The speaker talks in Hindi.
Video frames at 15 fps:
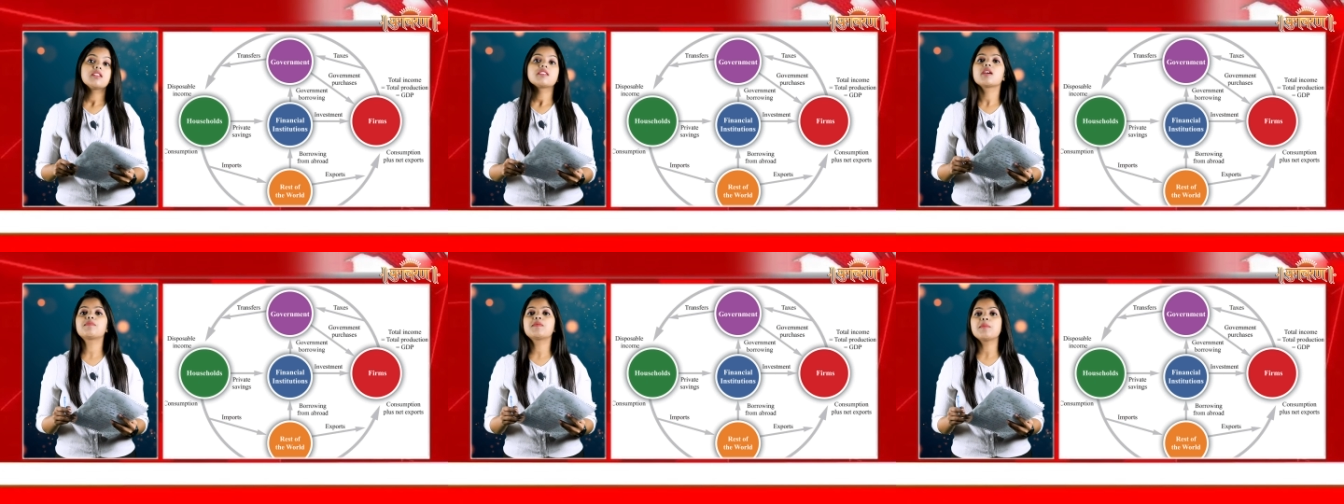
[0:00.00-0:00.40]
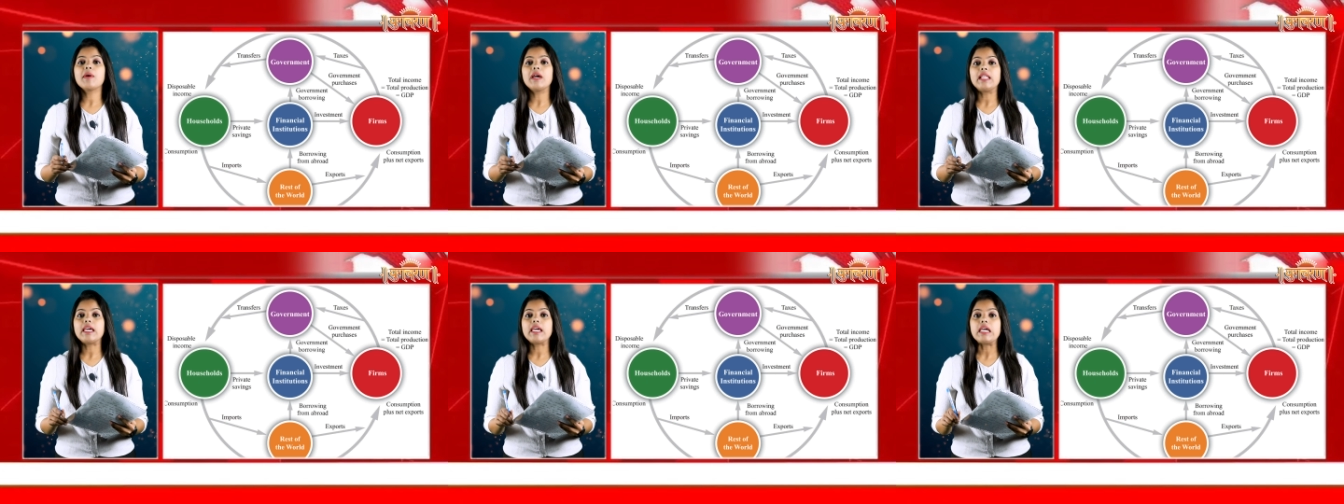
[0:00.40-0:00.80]
सबसे
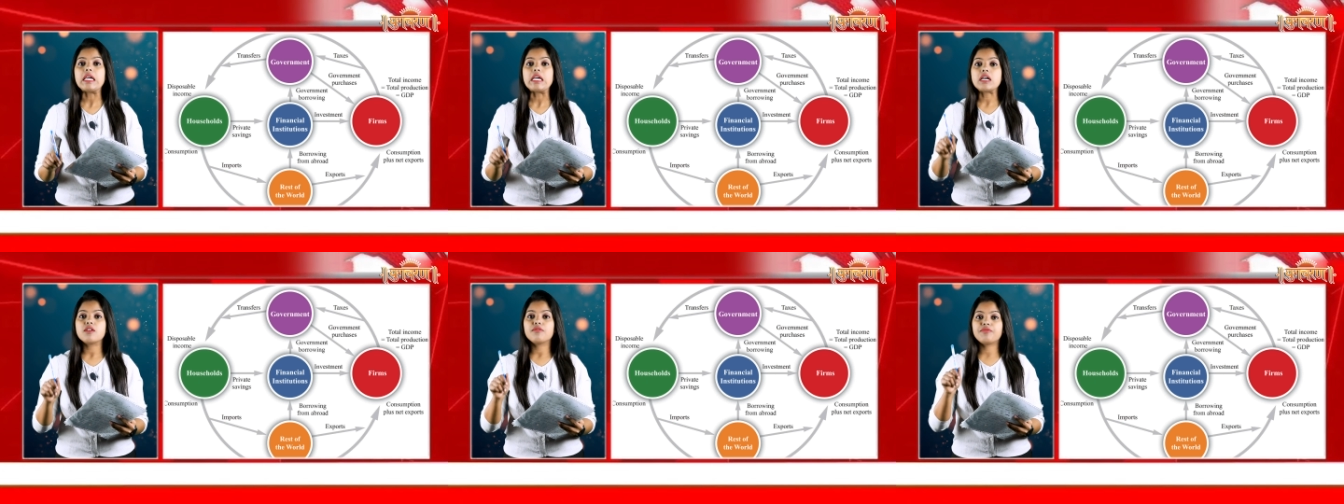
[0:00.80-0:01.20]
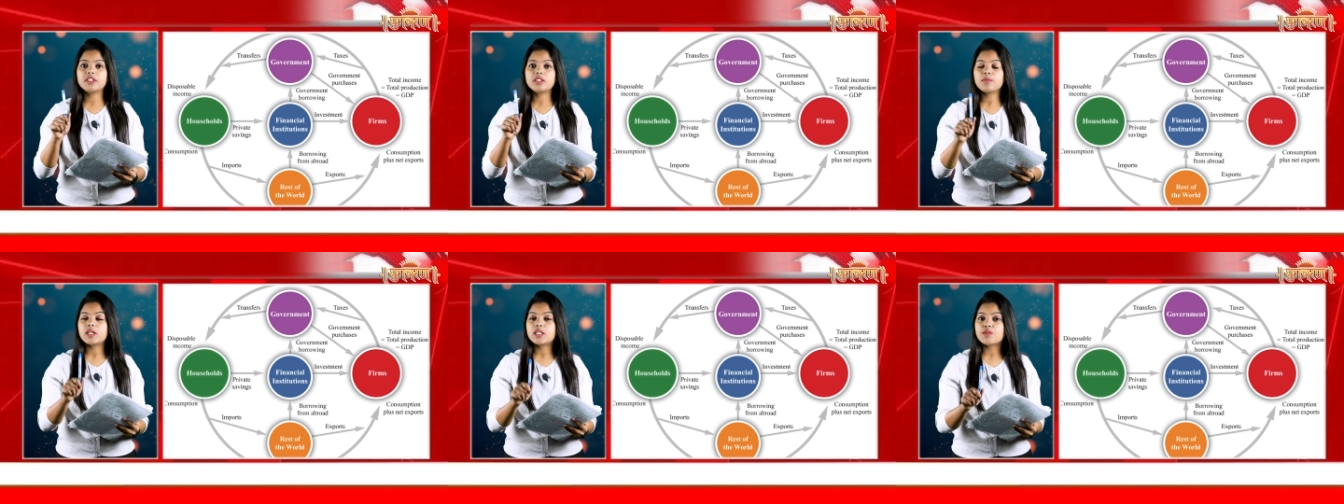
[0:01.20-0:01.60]
पहले
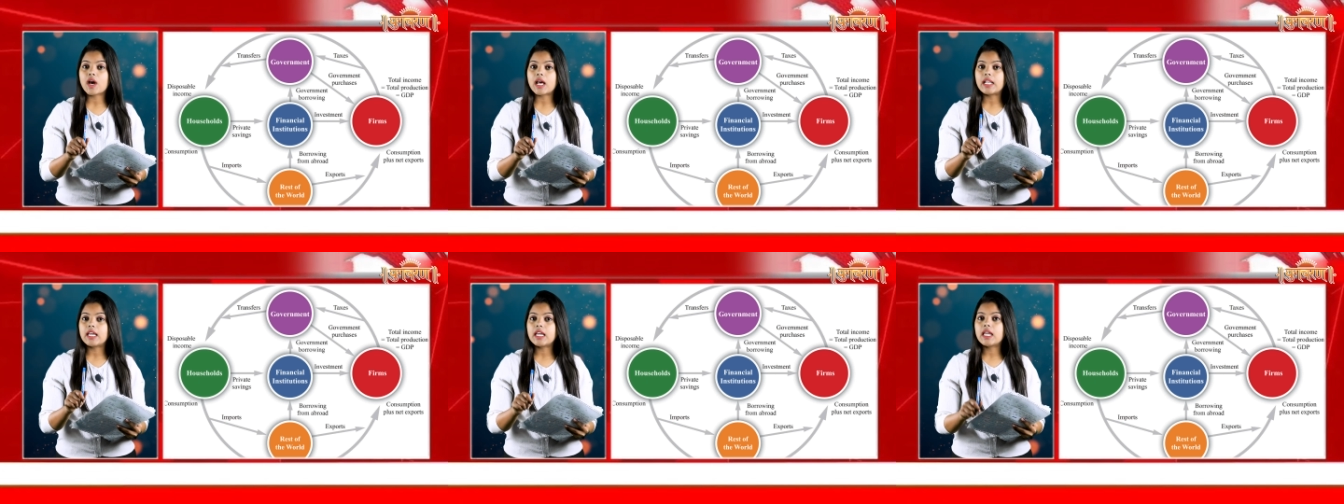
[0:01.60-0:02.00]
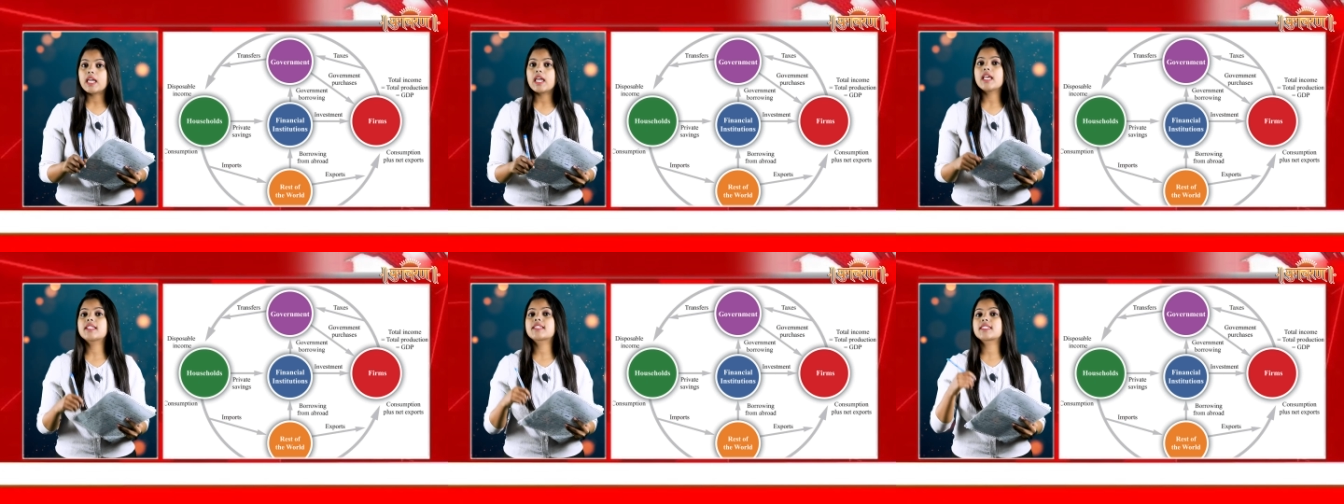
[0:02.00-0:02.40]
वित्त मंत्रालय
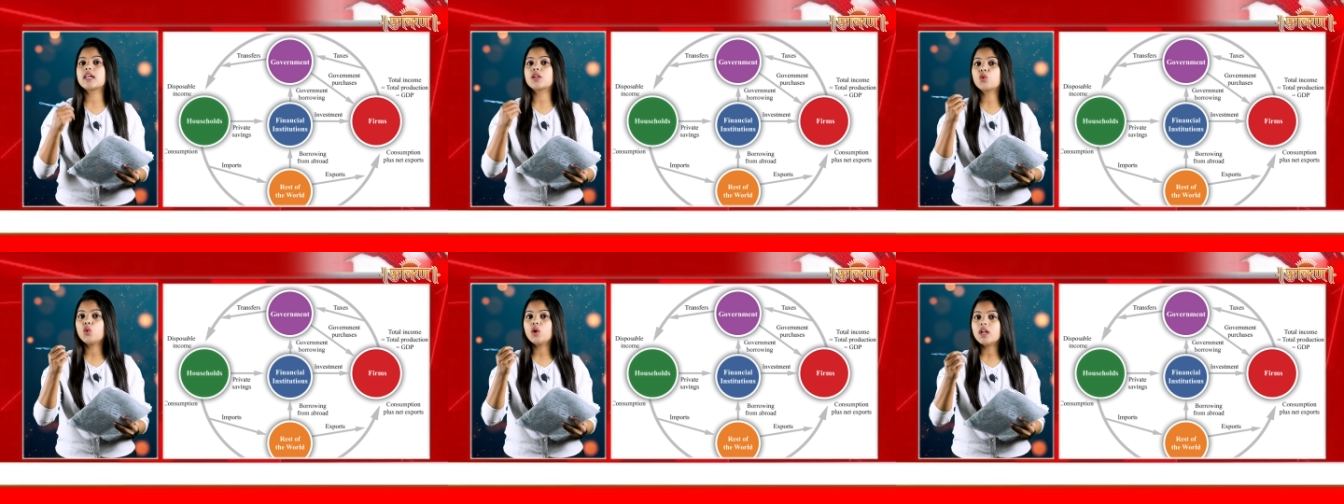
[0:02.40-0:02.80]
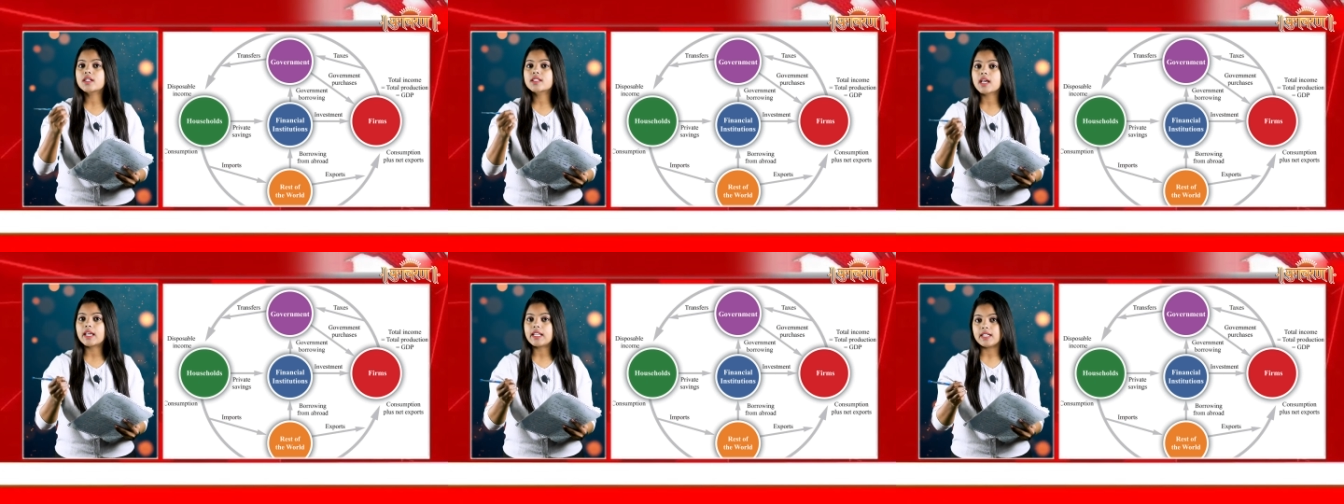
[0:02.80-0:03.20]
एक सर्कुलर
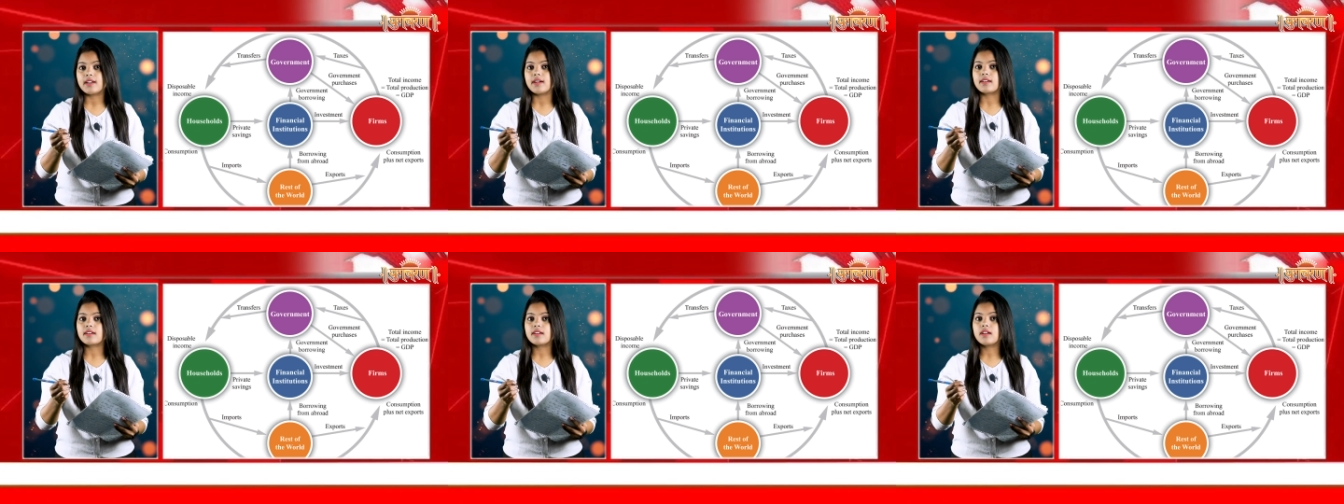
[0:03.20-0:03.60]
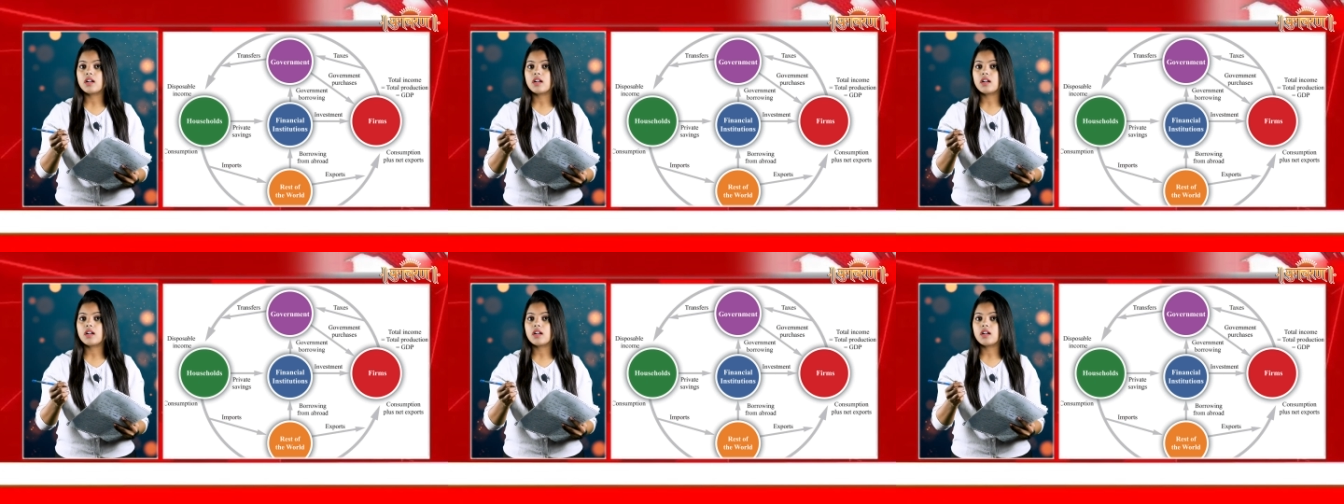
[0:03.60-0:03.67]
जारी कर